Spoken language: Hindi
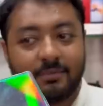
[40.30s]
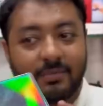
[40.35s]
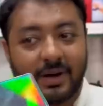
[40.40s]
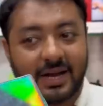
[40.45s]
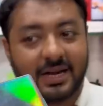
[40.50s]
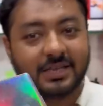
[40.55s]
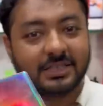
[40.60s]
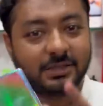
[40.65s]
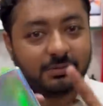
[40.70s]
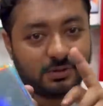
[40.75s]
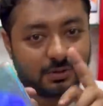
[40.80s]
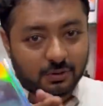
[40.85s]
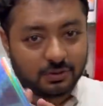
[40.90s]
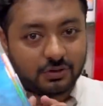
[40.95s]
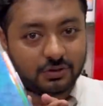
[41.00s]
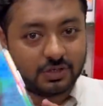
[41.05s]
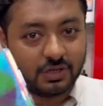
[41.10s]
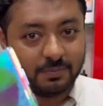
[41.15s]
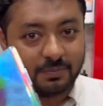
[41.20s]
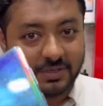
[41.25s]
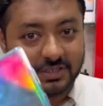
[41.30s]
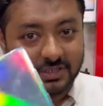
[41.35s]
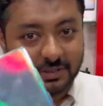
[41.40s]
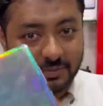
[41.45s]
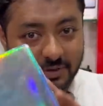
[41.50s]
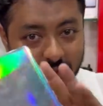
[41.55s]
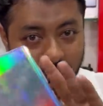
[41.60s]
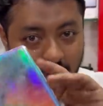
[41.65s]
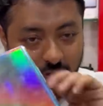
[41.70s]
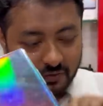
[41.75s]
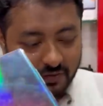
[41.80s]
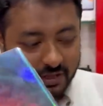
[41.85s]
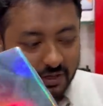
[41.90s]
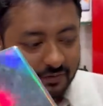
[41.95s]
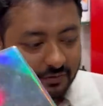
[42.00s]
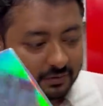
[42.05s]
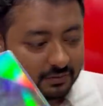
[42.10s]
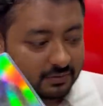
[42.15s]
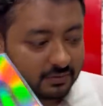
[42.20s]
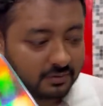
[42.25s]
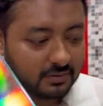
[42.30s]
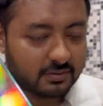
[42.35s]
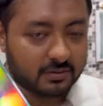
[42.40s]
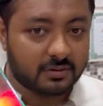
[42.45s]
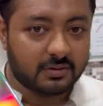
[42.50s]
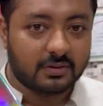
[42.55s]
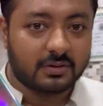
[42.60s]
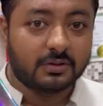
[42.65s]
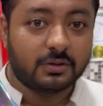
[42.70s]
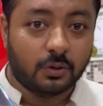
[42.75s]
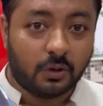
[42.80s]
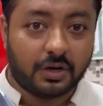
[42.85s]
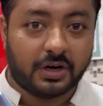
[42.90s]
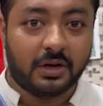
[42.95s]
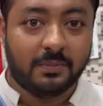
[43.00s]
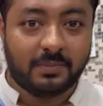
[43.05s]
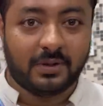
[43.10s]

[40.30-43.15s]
बारह जीबी दो सौ छप्पन जीबी डॉट वाला नोट टेन प्लस नोट टेन